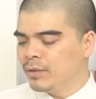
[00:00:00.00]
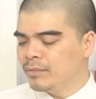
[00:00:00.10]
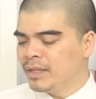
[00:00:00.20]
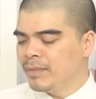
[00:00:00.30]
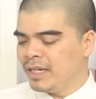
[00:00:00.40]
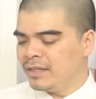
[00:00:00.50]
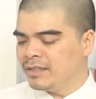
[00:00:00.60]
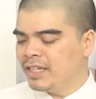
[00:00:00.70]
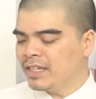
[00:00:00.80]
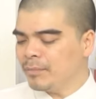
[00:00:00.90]
bị bẩn
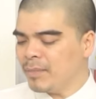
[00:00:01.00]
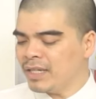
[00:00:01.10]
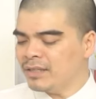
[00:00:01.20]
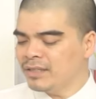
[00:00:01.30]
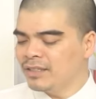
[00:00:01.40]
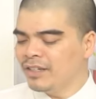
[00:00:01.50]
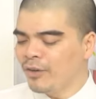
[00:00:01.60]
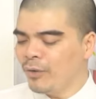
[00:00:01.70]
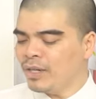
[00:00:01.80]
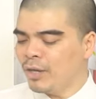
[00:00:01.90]
trên các men sứ,
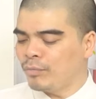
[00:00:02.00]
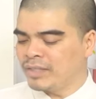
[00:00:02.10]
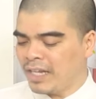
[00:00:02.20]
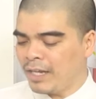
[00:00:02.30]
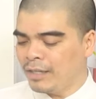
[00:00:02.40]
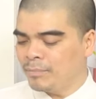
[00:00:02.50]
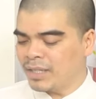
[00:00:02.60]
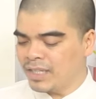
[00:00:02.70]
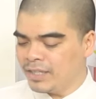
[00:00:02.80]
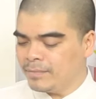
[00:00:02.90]
gỗ, đồng, da,
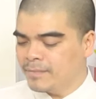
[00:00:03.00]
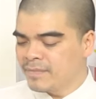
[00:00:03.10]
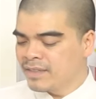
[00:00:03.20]
mặt kính,